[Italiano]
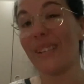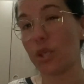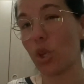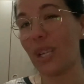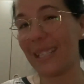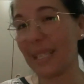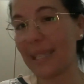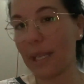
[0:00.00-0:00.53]

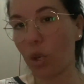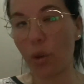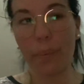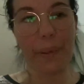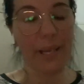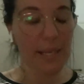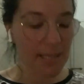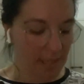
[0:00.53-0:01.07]
sono andata a
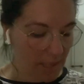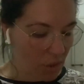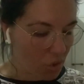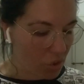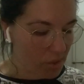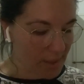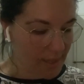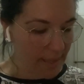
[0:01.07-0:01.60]
comprare queste
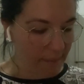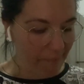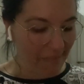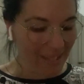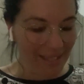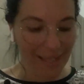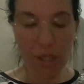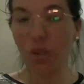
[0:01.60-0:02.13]
cose
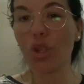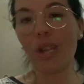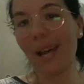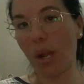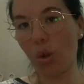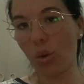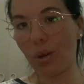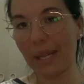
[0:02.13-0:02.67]
non
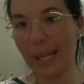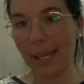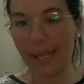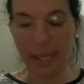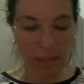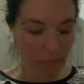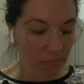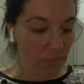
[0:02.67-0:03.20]
hanno un
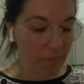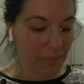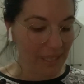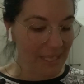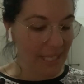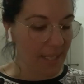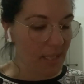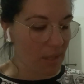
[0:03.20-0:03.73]
granché
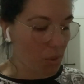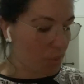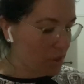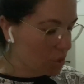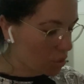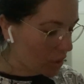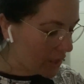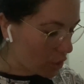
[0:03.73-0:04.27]
pensate che
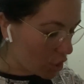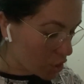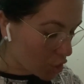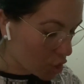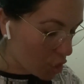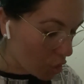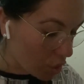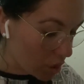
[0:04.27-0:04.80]
questo
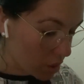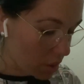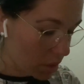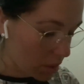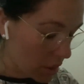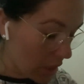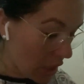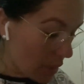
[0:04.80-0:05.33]
negozio
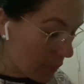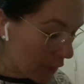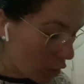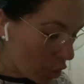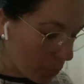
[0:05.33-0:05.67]
eh, per lo